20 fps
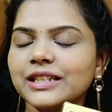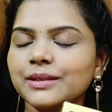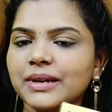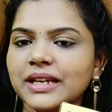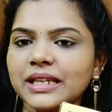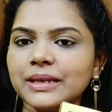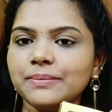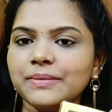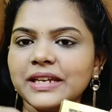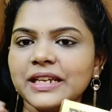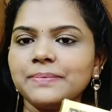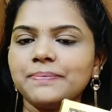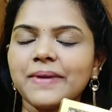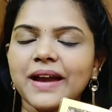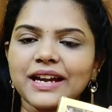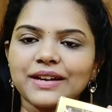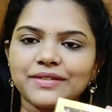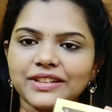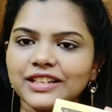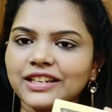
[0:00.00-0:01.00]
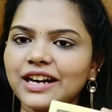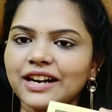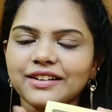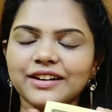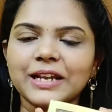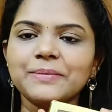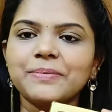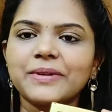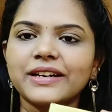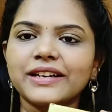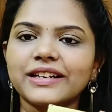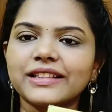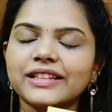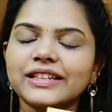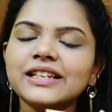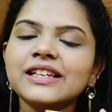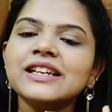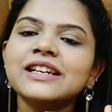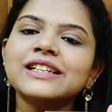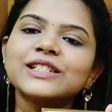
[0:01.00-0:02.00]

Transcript: இந்த மாதிரி மினி பேக் வந்து நான் ட்ரை பண்ணுறது